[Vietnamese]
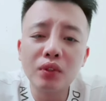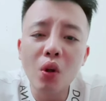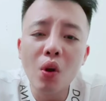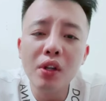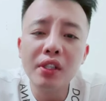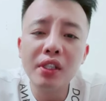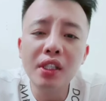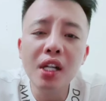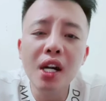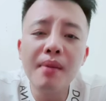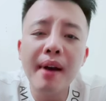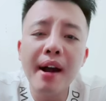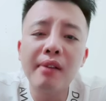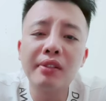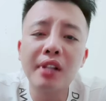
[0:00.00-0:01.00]
tôi
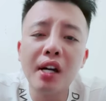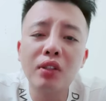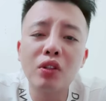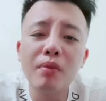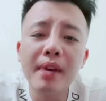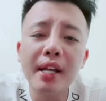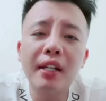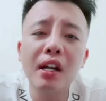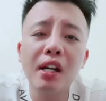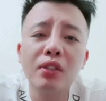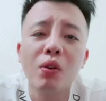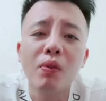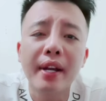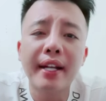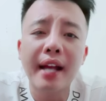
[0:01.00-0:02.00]
chưa bao giờ tôi biết lợi
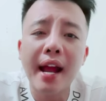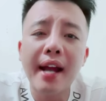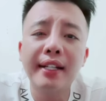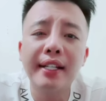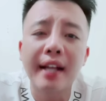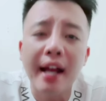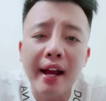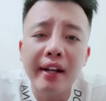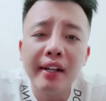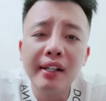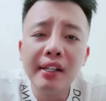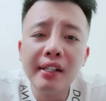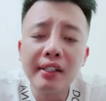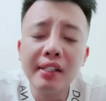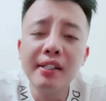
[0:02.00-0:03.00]
dụng anh khá cái gì cả
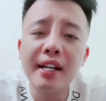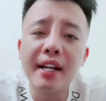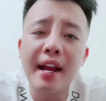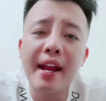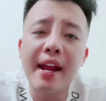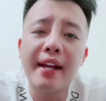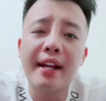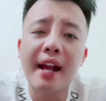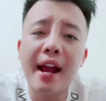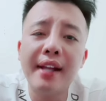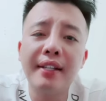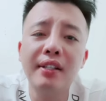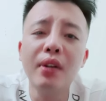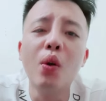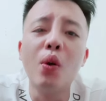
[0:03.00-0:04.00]
từ cái ngày anh khá
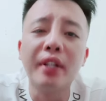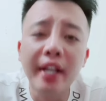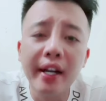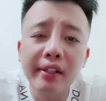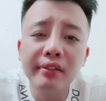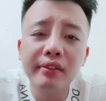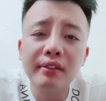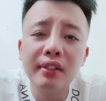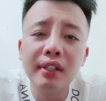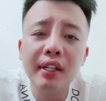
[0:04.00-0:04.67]
anh chưa nổi tiếng